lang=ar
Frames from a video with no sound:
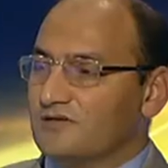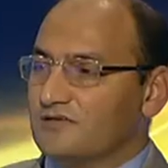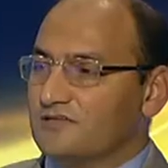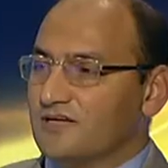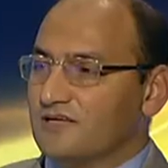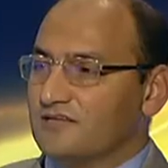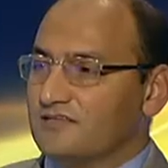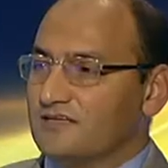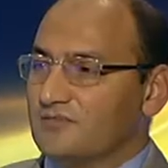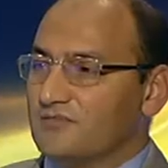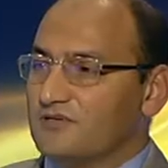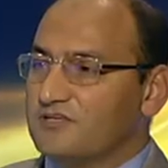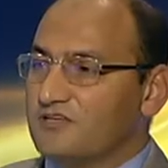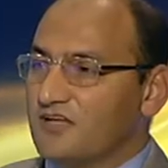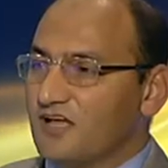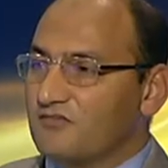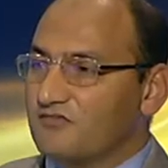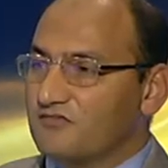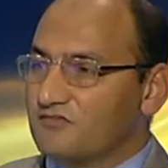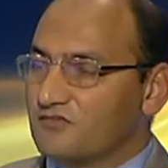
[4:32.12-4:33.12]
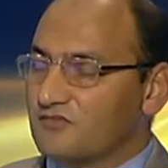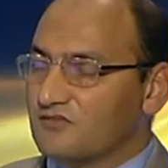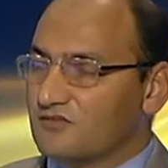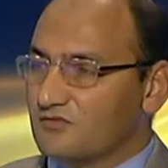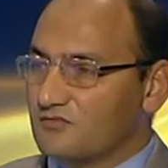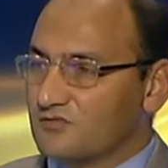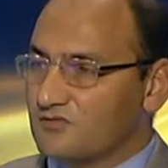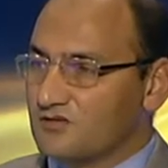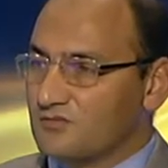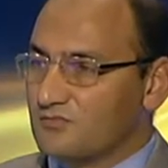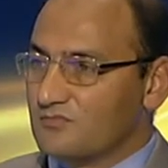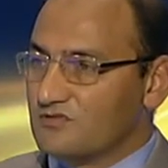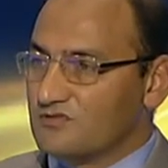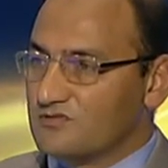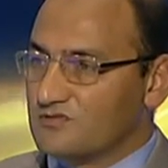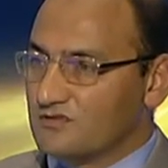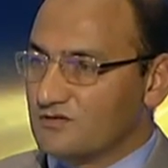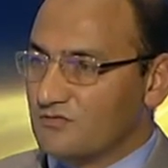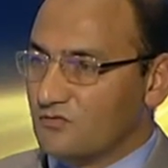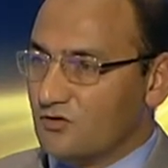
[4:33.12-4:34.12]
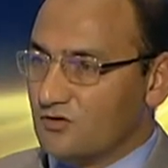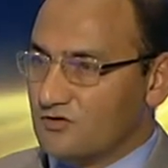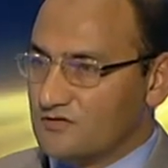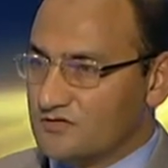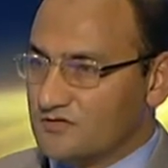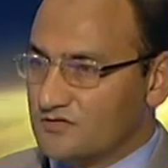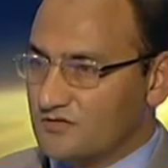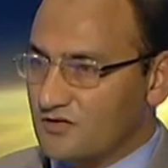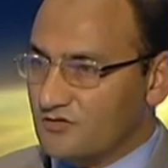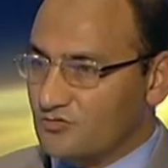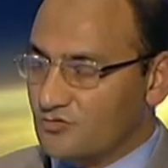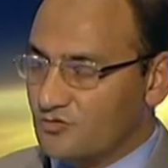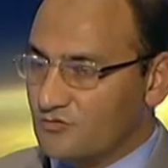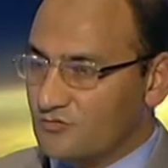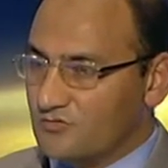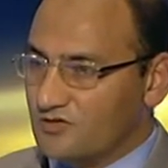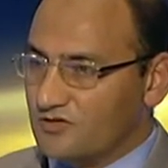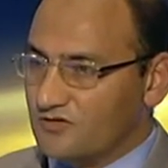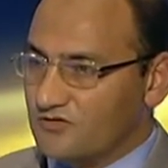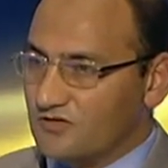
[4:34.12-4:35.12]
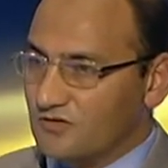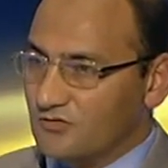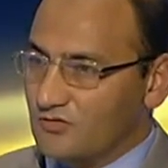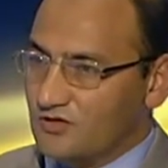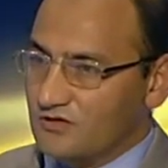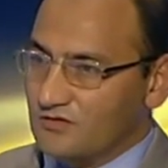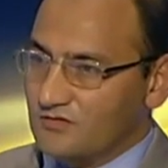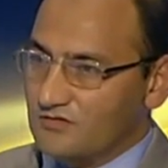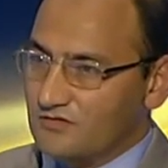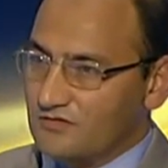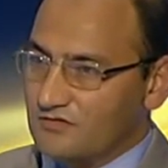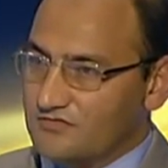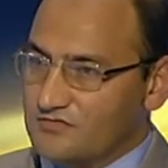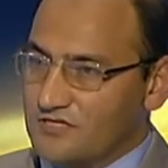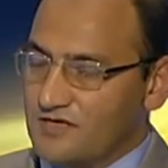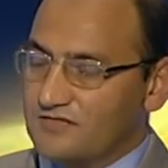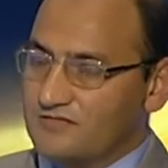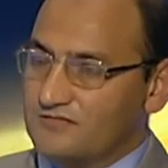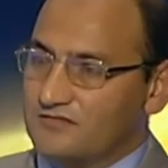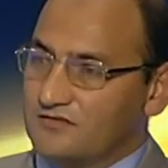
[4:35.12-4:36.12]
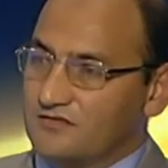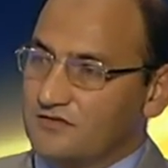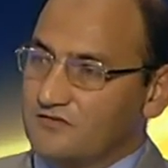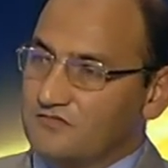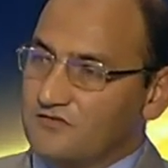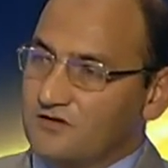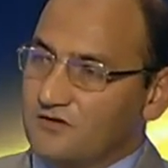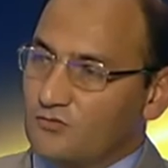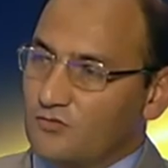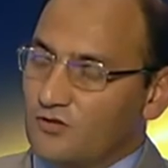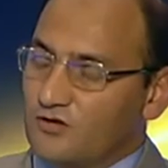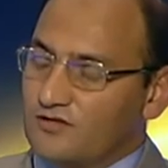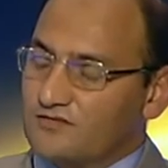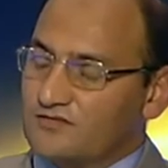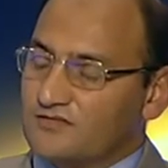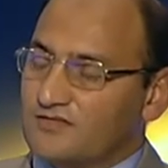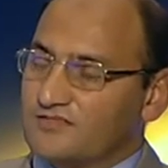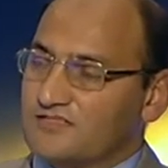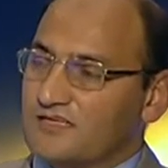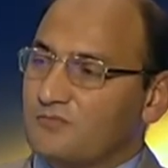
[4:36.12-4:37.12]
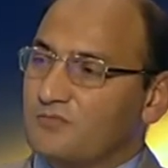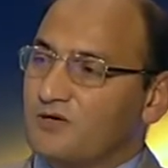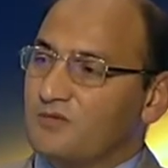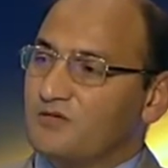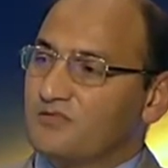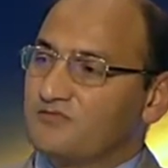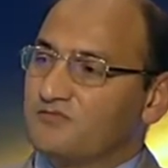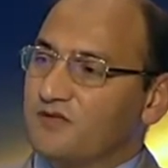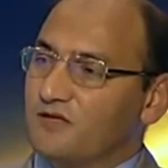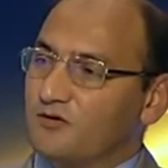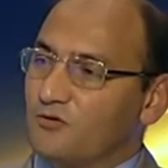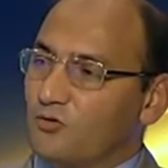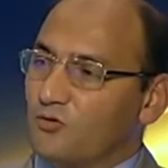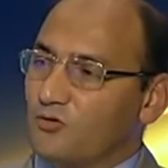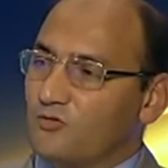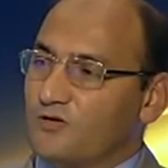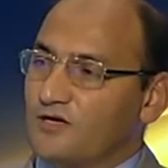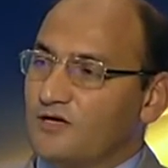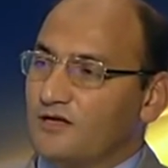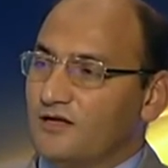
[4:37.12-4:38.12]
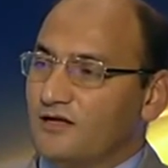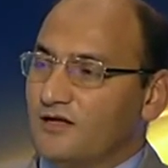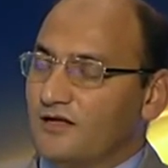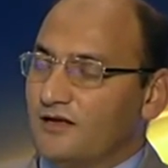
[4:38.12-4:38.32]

آه، يعني 80 ألف طن بيتم استيرادهم من الدواجن لسد الفجوة التي تسببت فيها الحكومة